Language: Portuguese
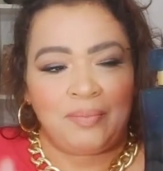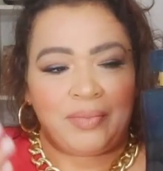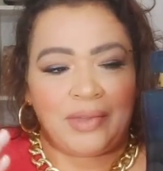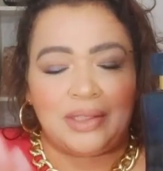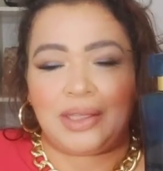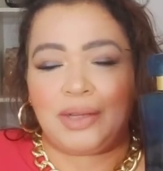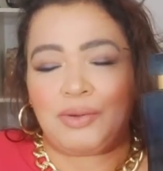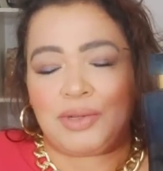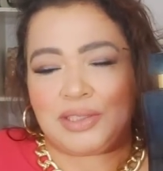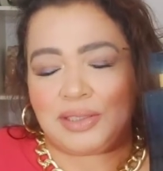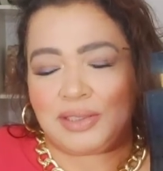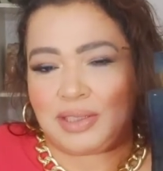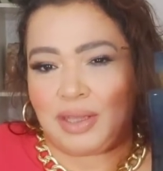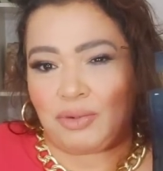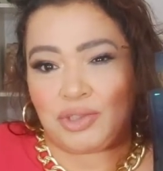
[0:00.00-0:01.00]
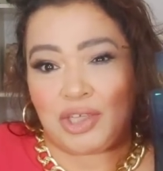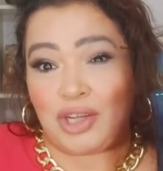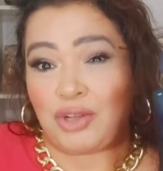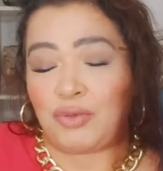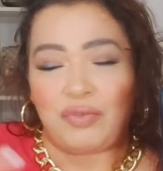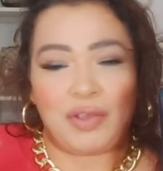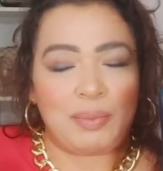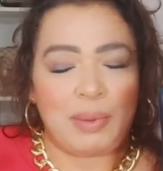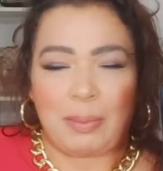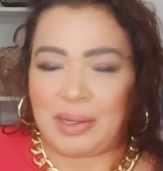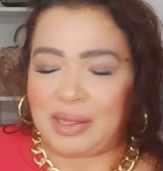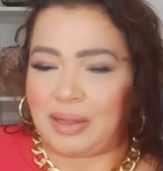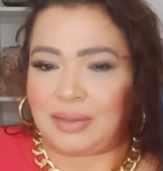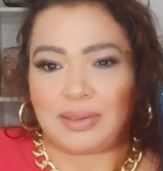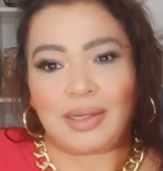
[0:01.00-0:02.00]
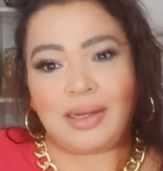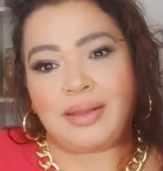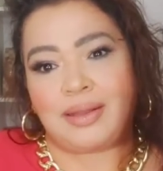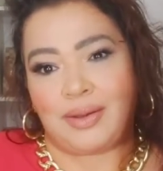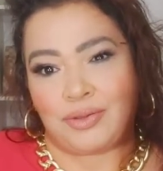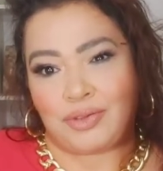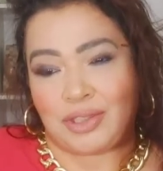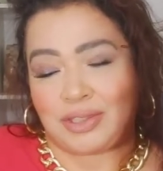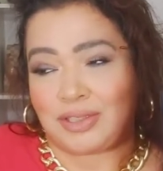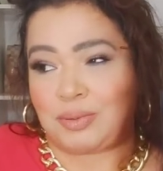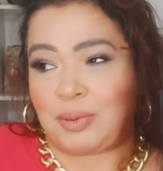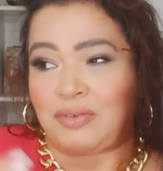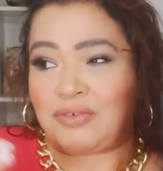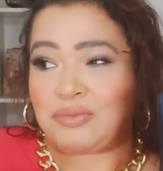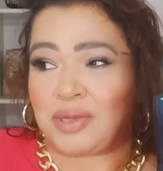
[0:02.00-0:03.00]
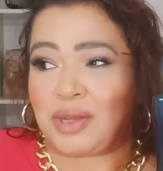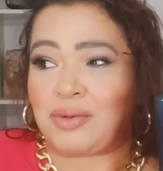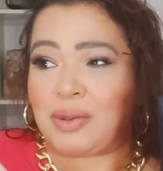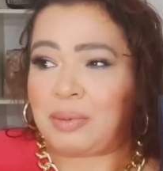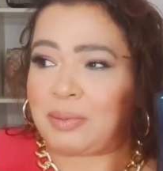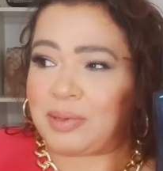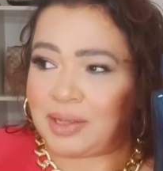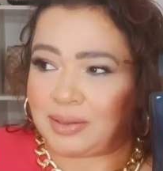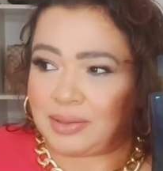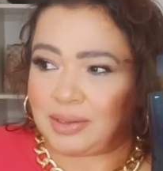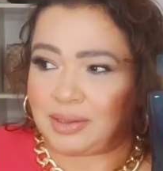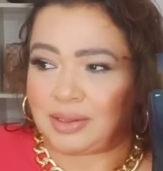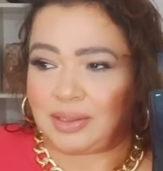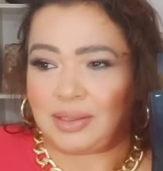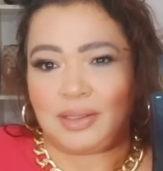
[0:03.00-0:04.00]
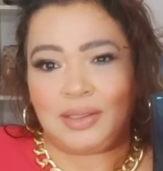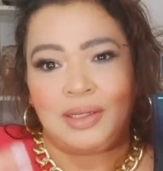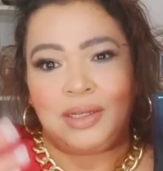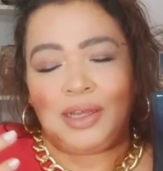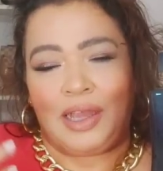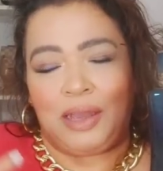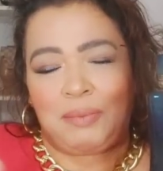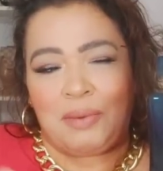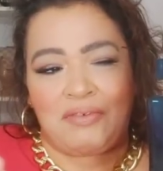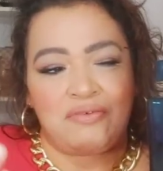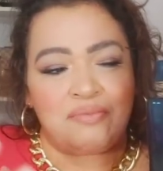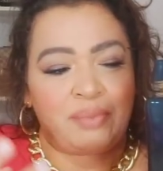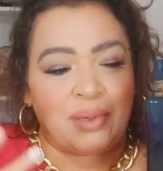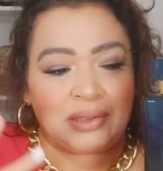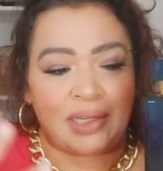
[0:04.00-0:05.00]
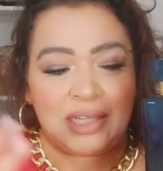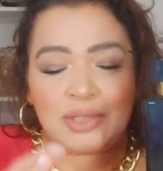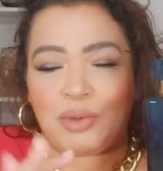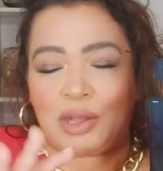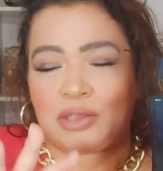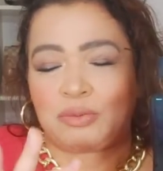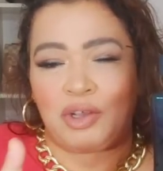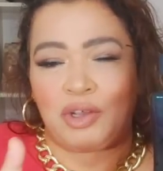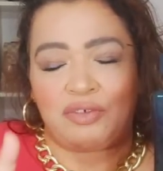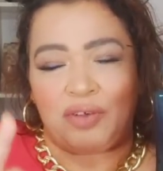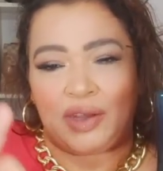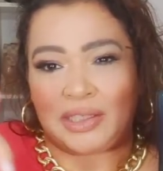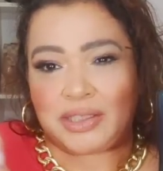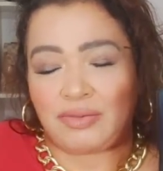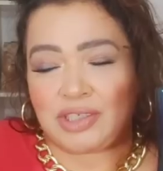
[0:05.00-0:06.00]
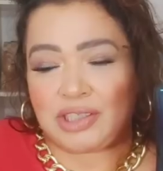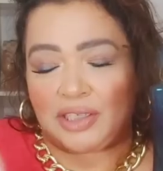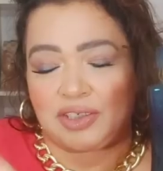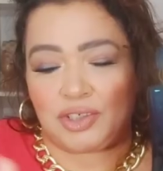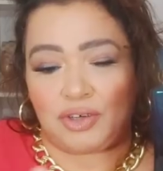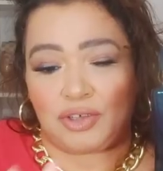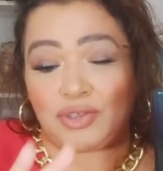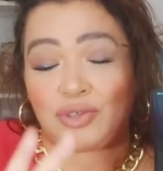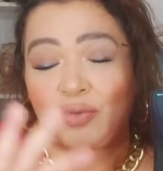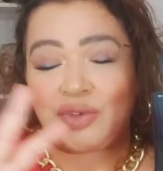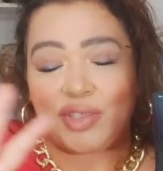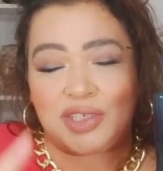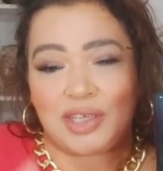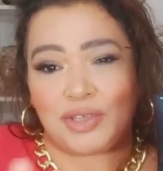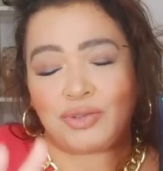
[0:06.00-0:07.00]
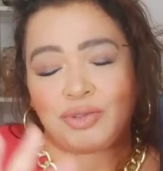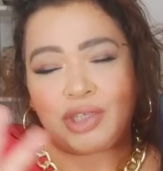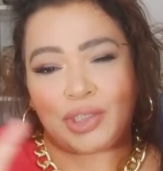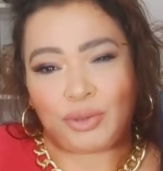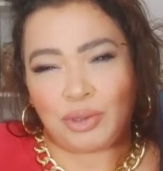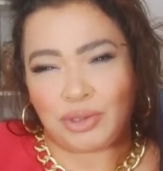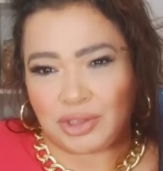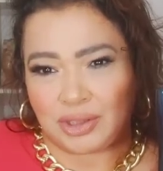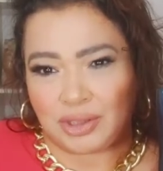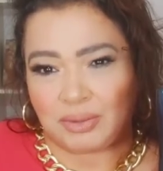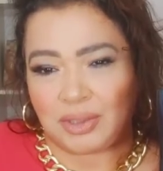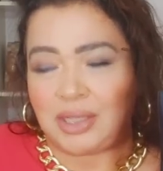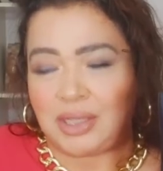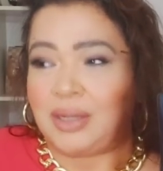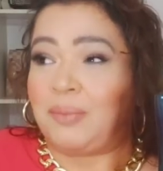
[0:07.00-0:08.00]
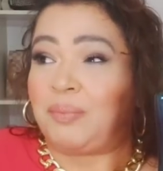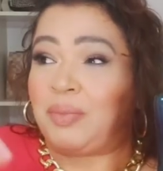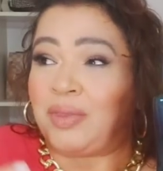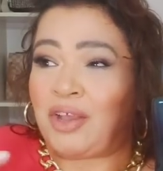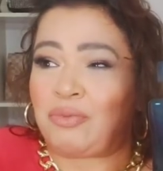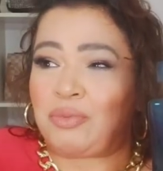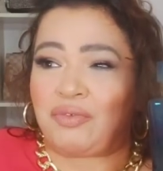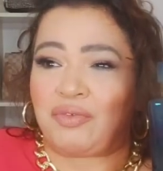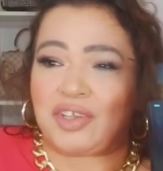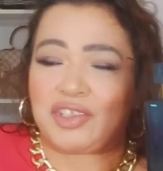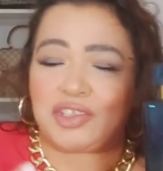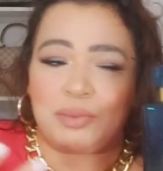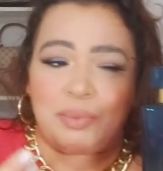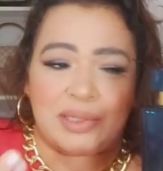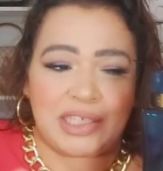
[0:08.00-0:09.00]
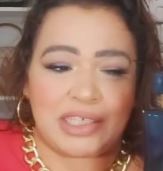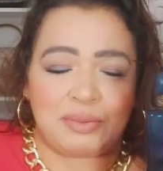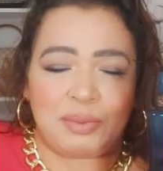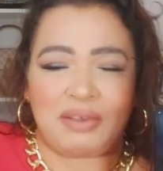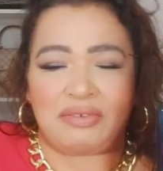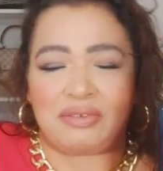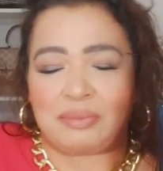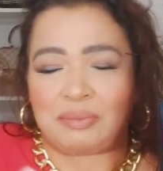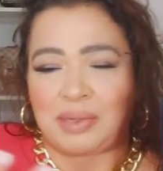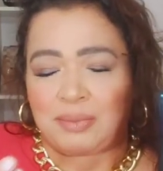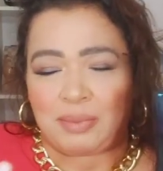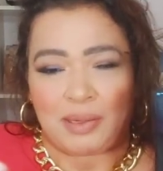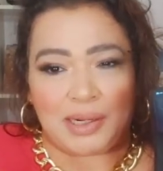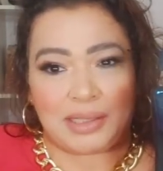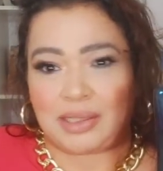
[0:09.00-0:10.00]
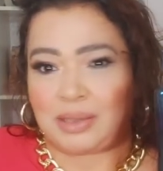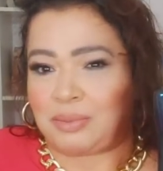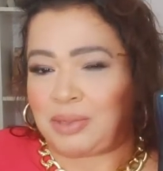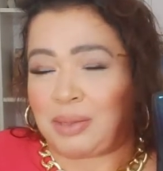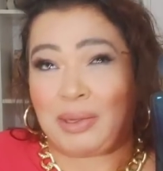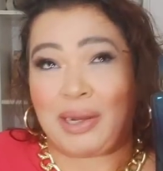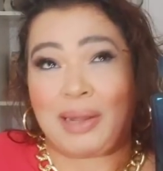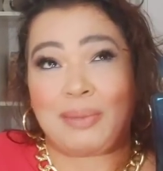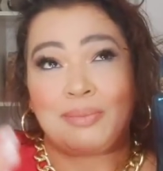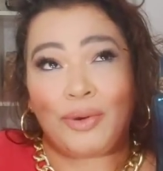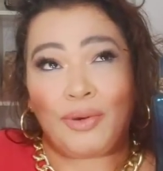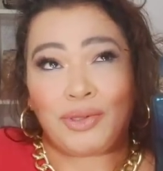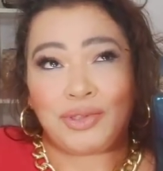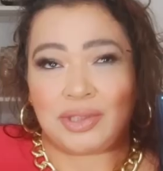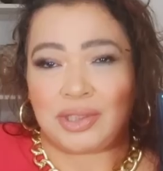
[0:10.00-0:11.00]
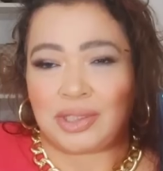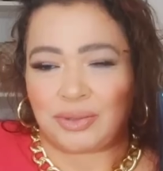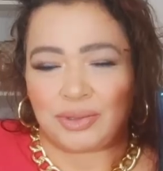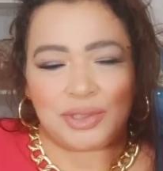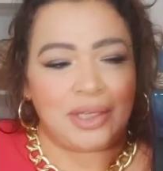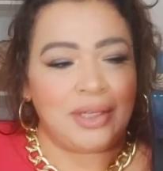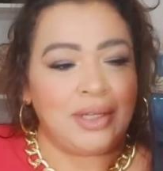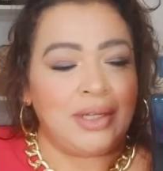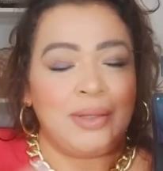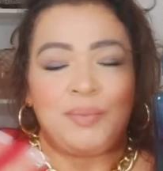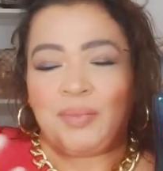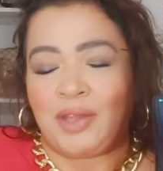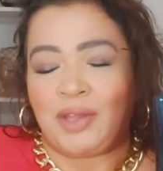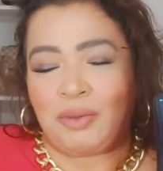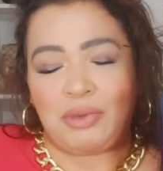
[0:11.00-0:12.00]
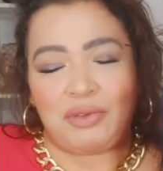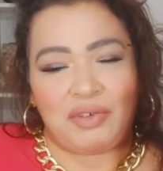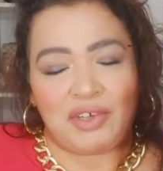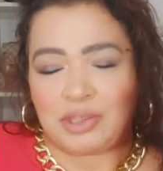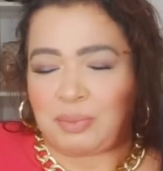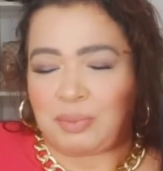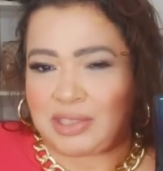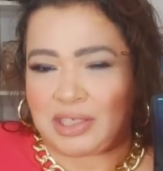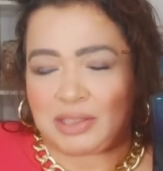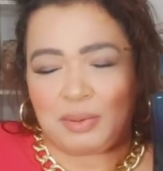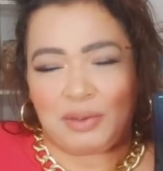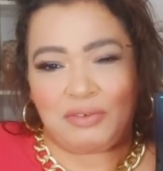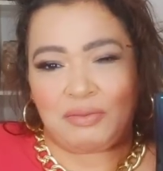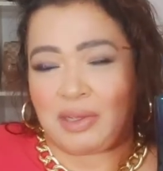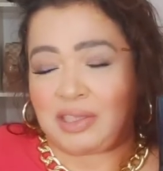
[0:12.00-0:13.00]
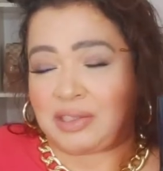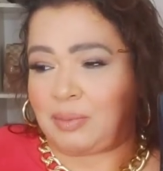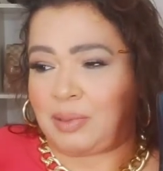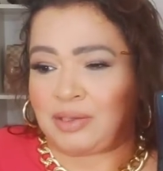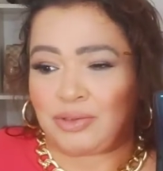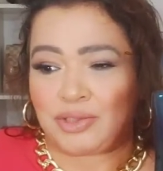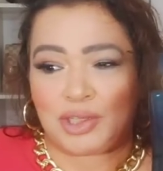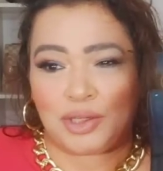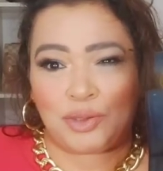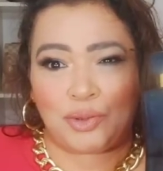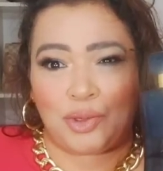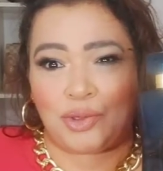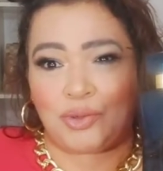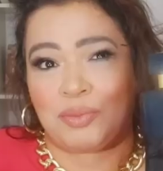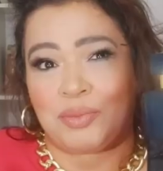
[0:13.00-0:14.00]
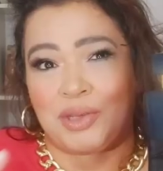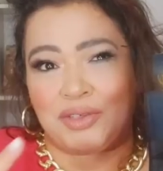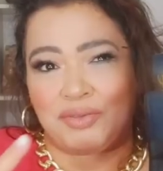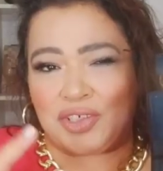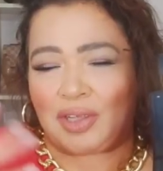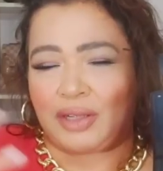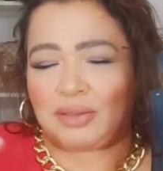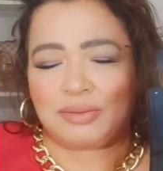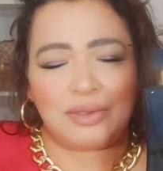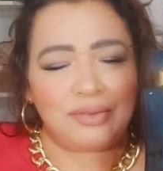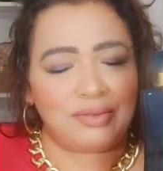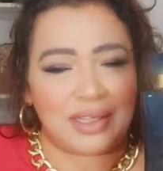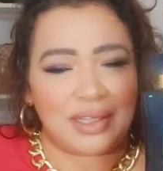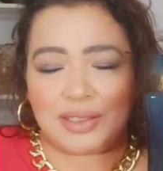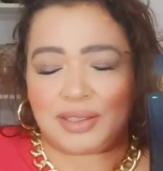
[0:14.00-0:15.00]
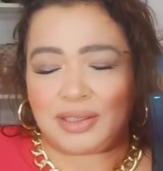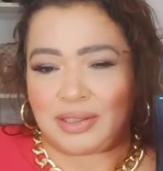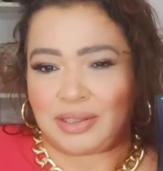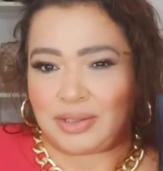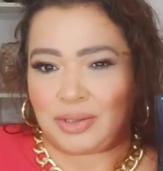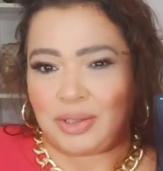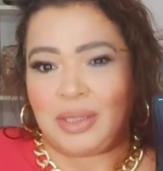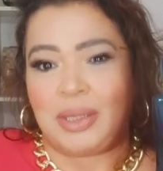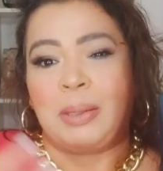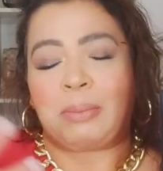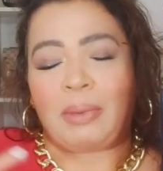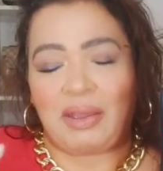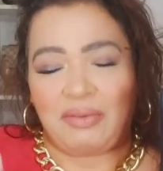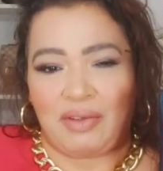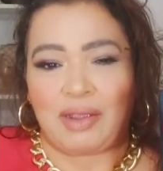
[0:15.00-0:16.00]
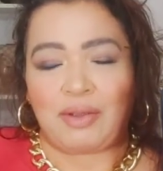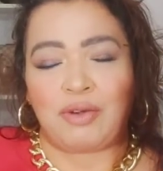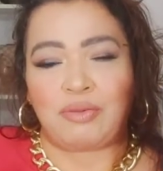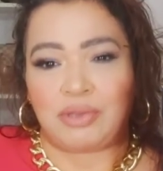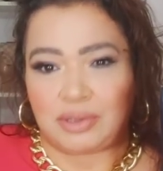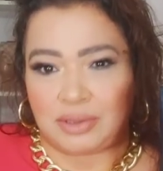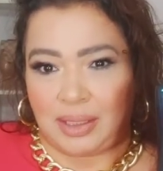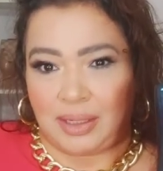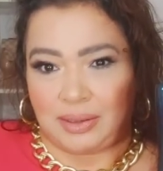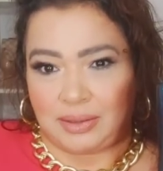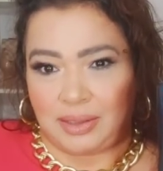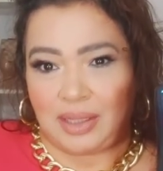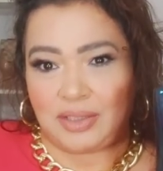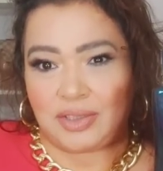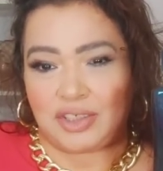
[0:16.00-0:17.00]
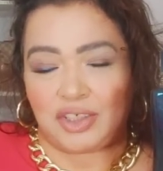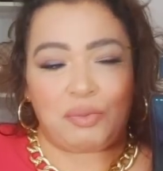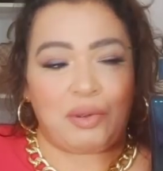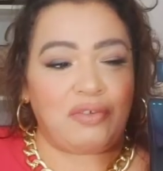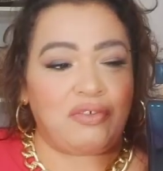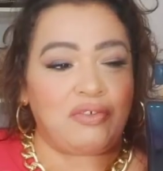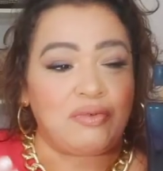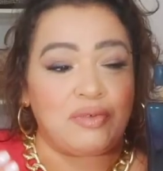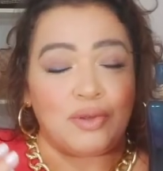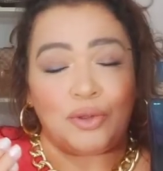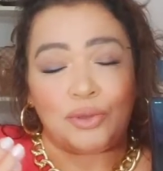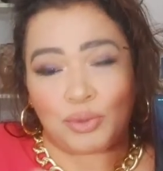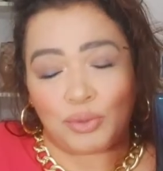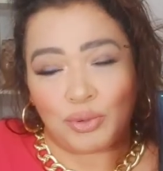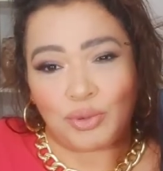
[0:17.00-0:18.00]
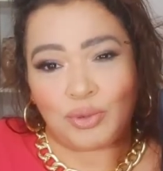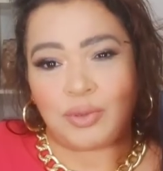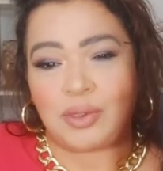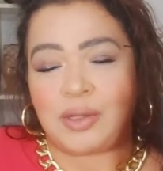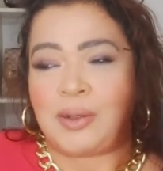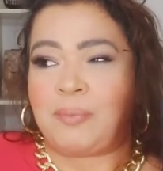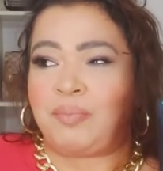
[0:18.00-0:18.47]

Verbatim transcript: Então, o Essencial Wood, ele não veio para brincadeira, não, gente. Esse perfume não é para brincadeira. É perfume para 3, 4 borrifadas e você tá cheirosa o suficiente o dia todinho. Não me invente de passar esse perfume para ir pra academia, pelo amor de Deus. Não me invente de passar esse perfume para ir trabalhar no escritório com ambiente fechado. Não faça isso, porque vai incomodar, tá, gente? É um perfume noturno.